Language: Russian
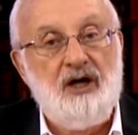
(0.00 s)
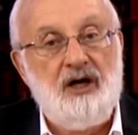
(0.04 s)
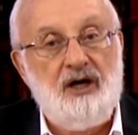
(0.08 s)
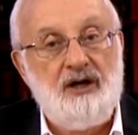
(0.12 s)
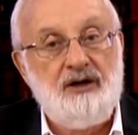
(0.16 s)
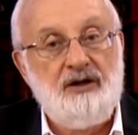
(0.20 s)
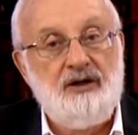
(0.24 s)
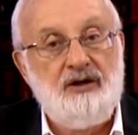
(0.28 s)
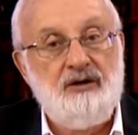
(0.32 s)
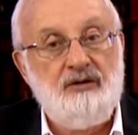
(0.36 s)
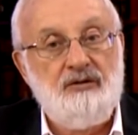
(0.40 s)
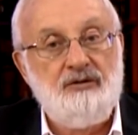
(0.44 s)

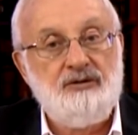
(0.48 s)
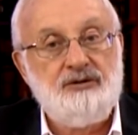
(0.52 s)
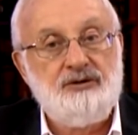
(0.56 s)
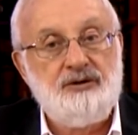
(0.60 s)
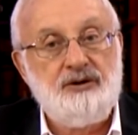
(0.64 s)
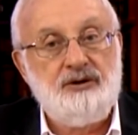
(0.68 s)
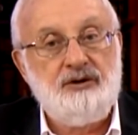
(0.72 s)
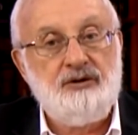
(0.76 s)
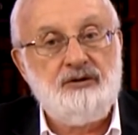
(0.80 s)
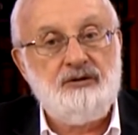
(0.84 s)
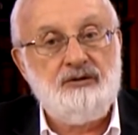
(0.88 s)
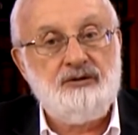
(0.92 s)
Они
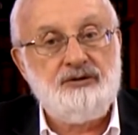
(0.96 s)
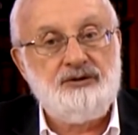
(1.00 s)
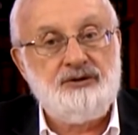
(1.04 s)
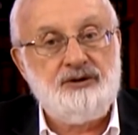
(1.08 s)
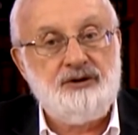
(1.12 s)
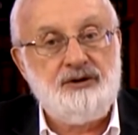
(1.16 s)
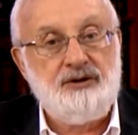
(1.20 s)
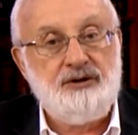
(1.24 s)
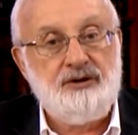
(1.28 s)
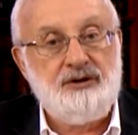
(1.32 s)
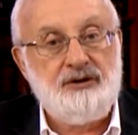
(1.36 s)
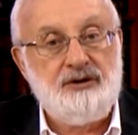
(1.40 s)

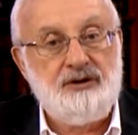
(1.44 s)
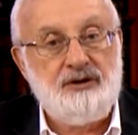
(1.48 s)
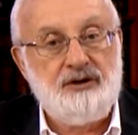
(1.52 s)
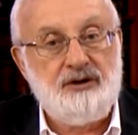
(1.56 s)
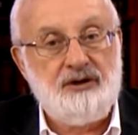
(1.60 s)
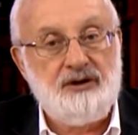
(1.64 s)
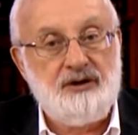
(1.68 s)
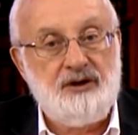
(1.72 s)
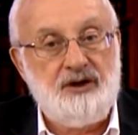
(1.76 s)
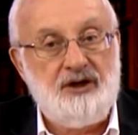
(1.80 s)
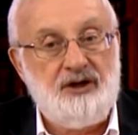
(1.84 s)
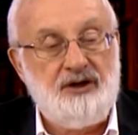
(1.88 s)

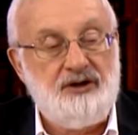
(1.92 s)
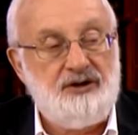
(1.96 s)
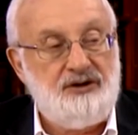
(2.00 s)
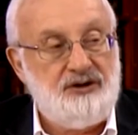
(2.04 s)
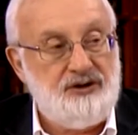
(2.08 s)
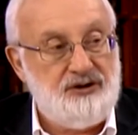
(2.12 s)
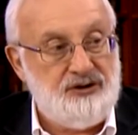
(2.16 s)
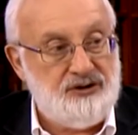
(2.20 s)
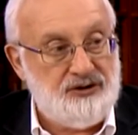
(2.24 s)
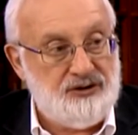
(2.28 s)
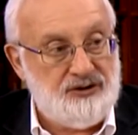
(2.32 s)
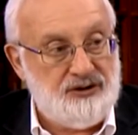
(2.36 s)
очень-очень
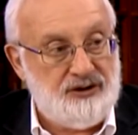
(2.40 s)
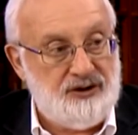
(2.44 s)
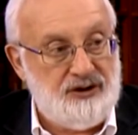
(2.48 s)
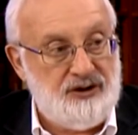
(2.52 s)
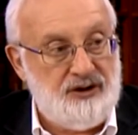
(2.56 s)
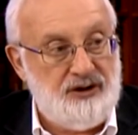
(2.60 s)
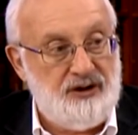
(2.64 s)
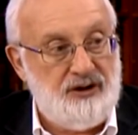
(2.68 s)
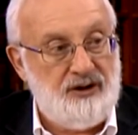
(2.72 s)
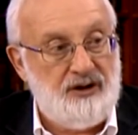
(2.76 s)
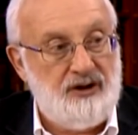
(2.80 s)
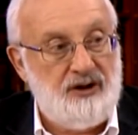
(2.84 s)

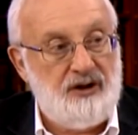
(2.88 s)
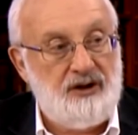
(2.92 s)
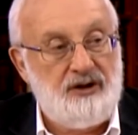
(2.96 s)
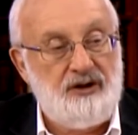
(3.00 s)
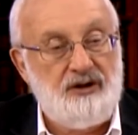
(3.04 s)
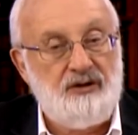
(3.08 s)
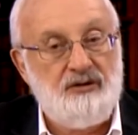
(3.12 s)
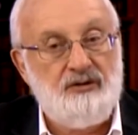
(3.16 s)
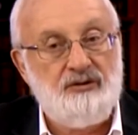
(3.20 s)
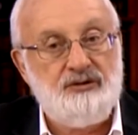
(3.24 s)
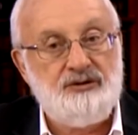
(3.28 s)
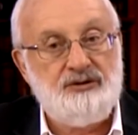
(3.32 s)
критические,
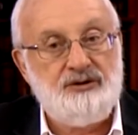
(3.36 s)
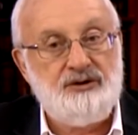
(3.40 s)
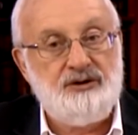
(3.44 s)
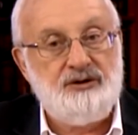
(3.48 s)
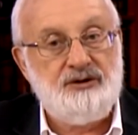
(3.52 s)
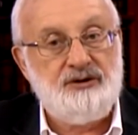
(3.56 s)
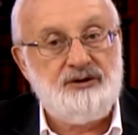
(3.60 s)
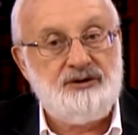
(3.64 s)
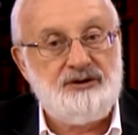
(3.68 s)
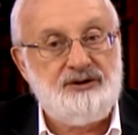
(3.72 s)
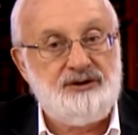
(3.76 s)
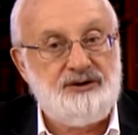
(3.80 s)
они
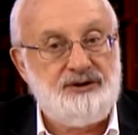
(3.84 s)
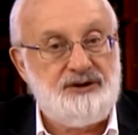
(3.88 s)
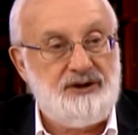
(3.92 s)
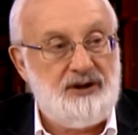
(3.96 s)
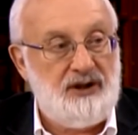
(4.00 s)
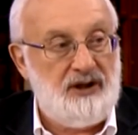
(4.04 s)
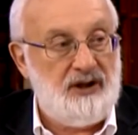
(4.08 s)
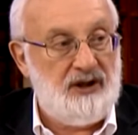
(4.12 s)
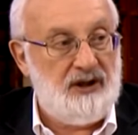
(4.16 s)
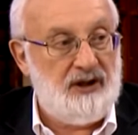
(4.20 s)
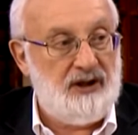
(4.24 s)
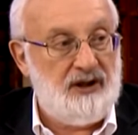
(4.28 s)
очень
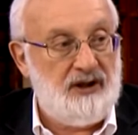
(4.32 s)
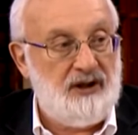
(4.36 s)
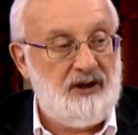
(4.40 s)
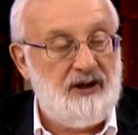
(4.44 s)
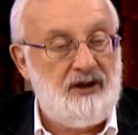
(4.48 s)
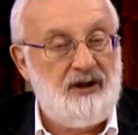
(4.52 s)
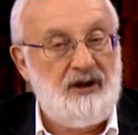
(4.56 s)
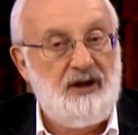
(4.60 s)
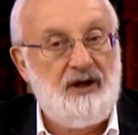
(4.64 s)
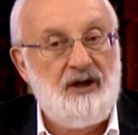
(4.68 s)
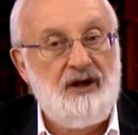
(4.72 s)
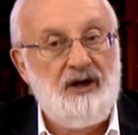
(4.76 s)

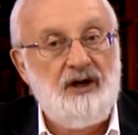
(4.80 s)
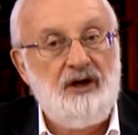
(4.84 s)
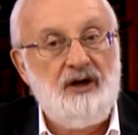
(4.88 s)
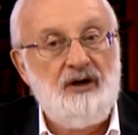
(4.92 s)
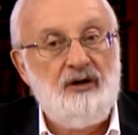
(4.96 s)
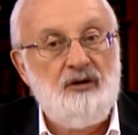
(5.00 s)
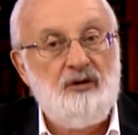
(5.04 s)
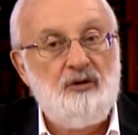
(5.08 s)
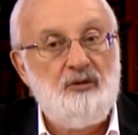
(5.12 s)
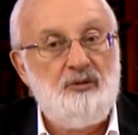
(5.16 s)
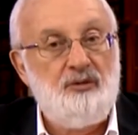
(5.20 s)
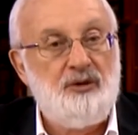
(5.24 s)
сильные,
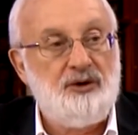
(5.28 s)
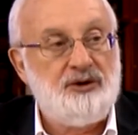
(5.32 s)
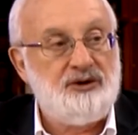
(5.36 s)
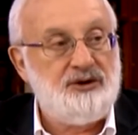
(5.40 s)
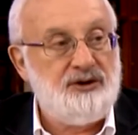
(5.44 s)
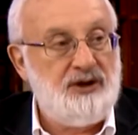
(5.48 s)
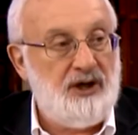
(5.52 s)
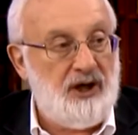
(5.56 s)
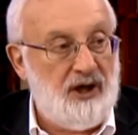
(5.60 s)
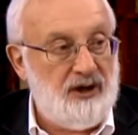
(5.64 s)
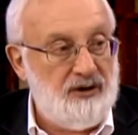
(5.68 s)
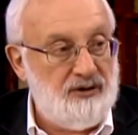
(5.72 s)

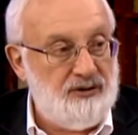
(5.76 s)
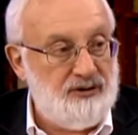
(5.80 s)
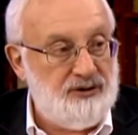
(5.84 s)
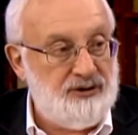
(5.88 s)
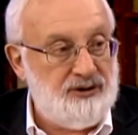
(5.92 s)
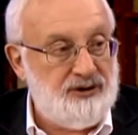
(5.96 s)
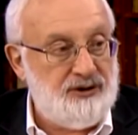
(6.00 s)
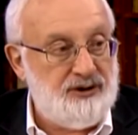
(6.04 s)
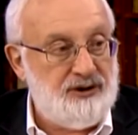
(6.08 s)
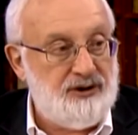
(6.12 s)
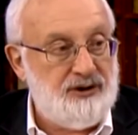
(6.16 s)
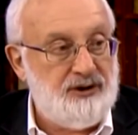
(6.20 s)

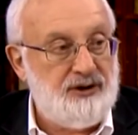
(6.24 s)
убеждающие.